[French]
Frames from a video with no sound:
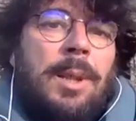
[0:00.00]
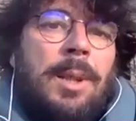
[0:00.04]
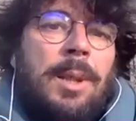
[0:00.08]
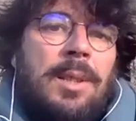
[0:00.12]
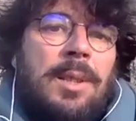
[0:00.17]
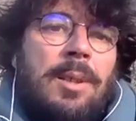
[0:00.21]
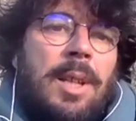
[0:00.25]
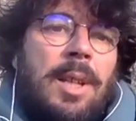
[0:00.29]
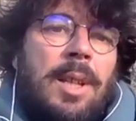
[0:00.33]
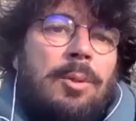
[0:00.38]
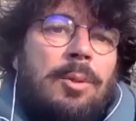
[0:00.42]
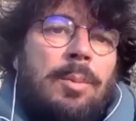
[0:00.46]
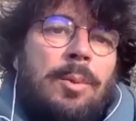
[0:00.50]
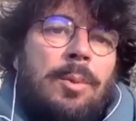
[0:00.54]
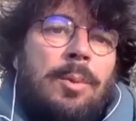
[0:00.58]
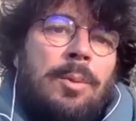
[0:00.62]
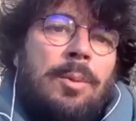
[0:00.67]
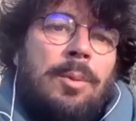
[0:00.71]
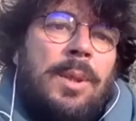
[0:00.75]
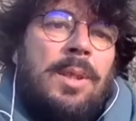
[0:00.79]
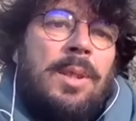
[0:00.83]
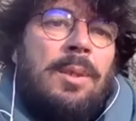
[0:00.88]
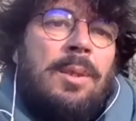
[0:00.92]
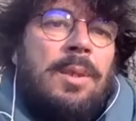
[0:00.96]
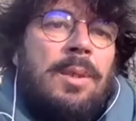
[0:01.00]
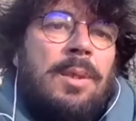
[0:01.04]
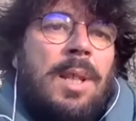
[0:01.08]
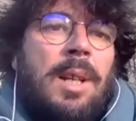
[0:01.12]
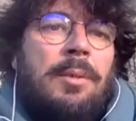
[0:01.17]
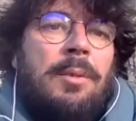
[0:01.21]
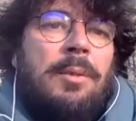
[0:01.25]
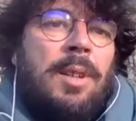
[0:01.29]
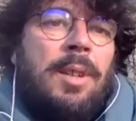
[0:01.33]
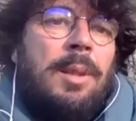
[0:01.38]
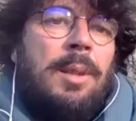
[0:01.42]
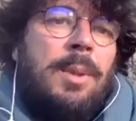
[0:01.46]
parce qu'il y a du monde, parce que c'est la
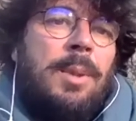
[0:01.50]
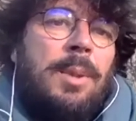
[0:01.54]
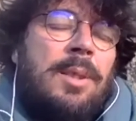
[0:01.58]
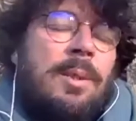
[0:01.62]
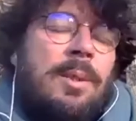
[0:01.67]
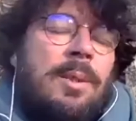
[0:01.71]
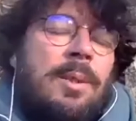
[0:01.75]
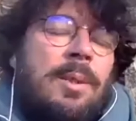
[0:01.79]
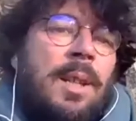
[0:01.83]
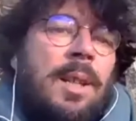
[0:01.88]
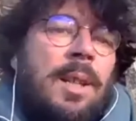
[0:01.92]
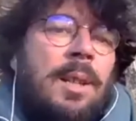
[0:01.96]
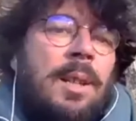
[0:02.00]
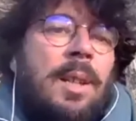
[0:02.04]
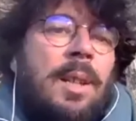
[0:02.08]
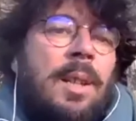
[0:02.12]
fête, parce qu'il y a,